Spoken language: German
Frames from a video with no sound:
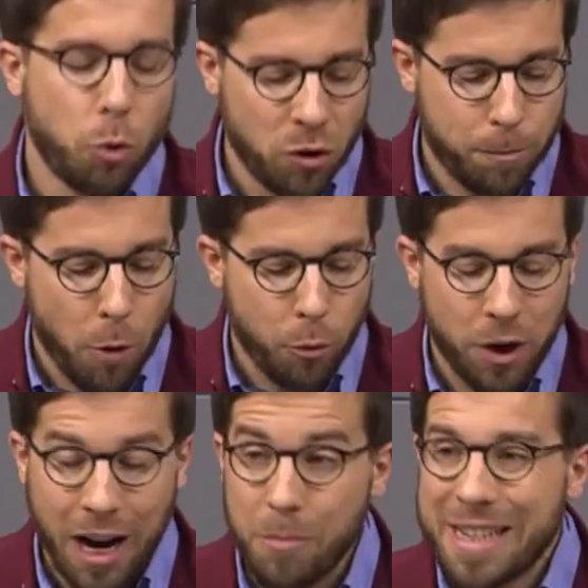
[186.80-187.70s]

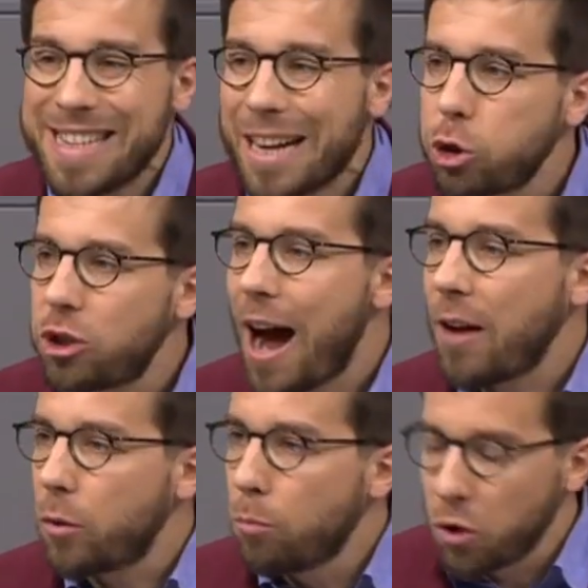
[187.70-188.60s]
Wohnungsbauprogramm. Der
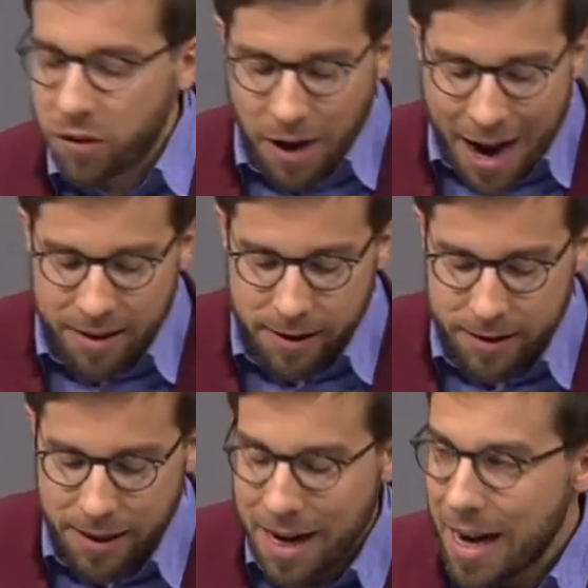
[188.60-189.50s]
Staat muss
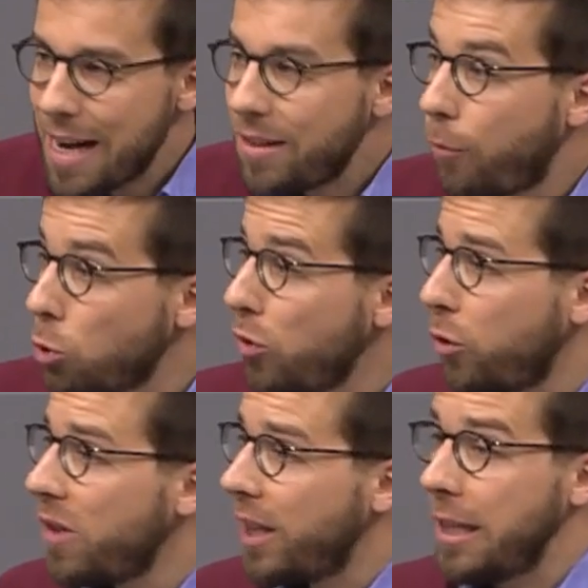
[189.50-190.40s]
handeln. Die
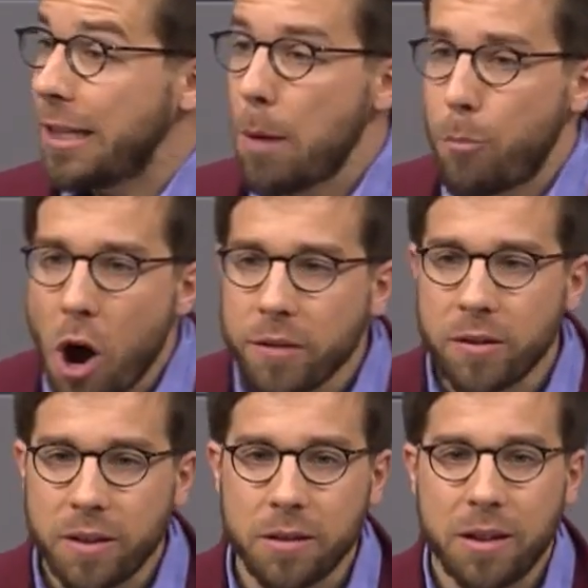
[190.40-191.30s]
Wohnungskonzerne, die an der
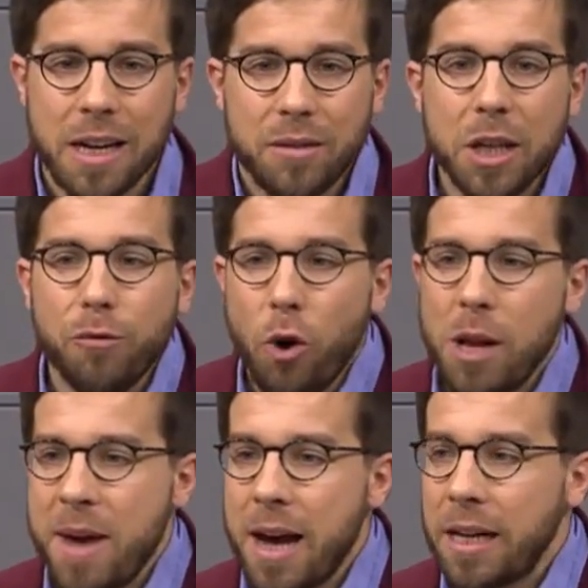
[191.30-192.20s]
Börse sind, die
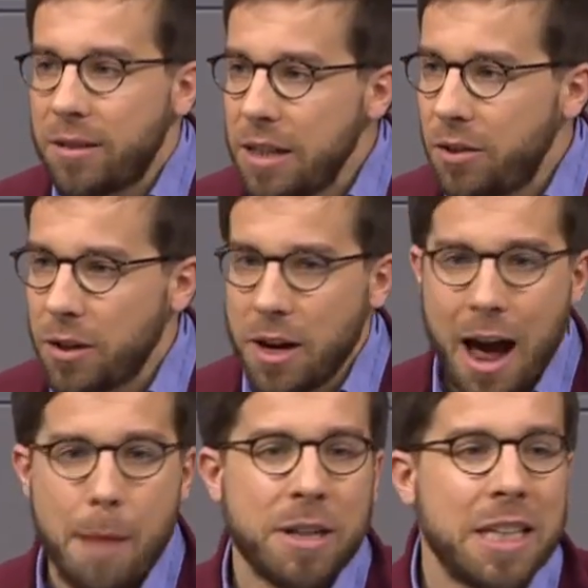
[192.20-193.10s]
wollen mehr Rendite,
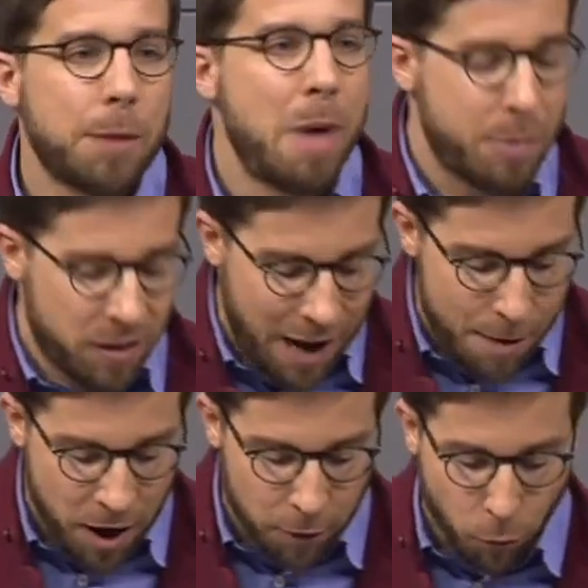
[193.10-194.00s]
aber nicht mehr
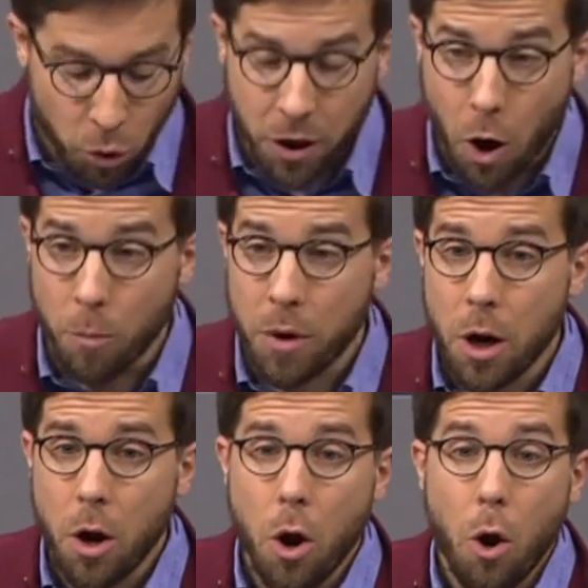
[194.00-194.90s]
bezahlbaren Wohnraum.
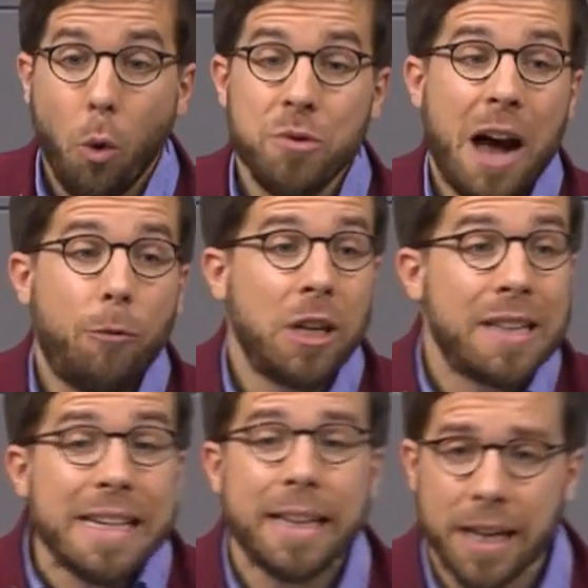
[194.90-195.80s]
Und da, wo die
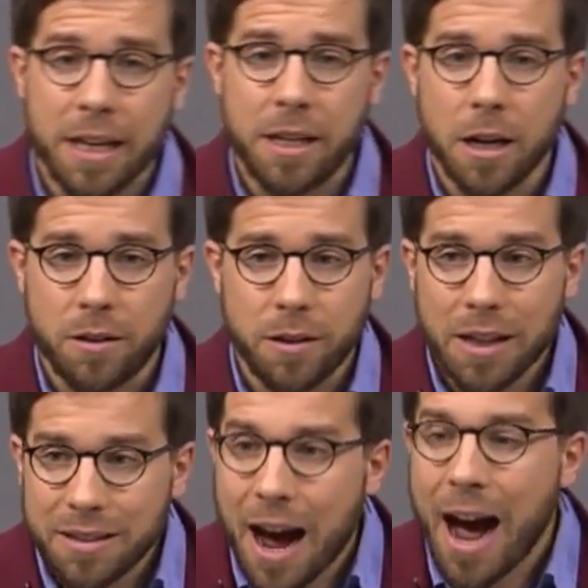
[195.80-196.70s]
Linke regiert,
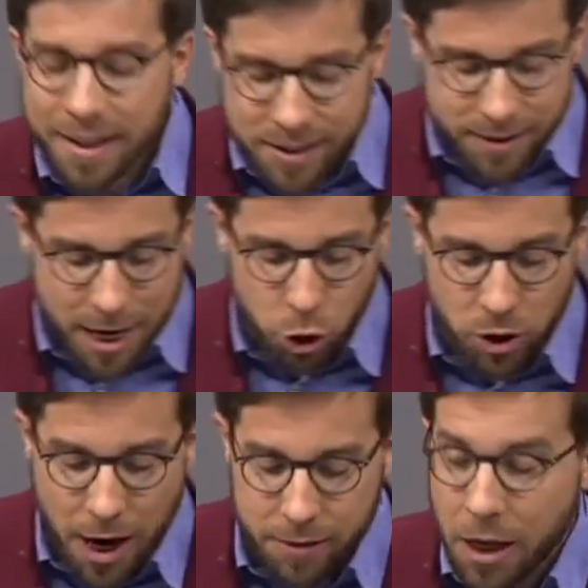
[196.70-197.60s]
da handelt der
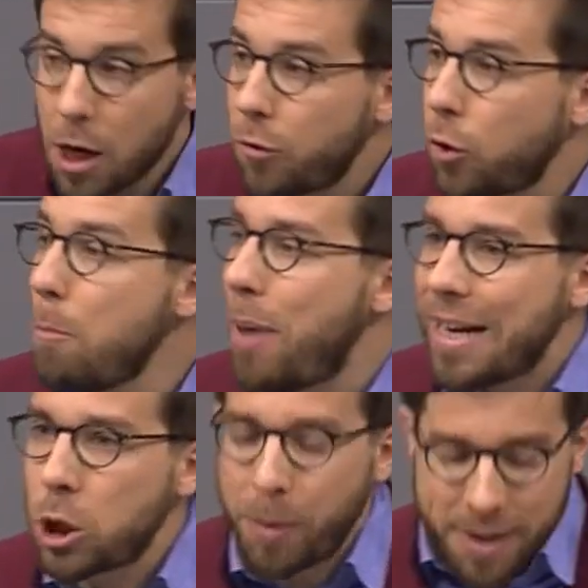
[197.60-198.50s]
Staat. Zum
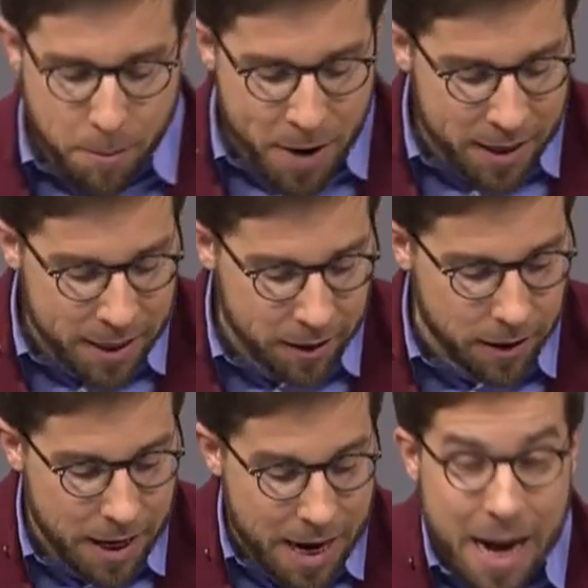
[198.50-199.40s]
Beispiel in Berlin.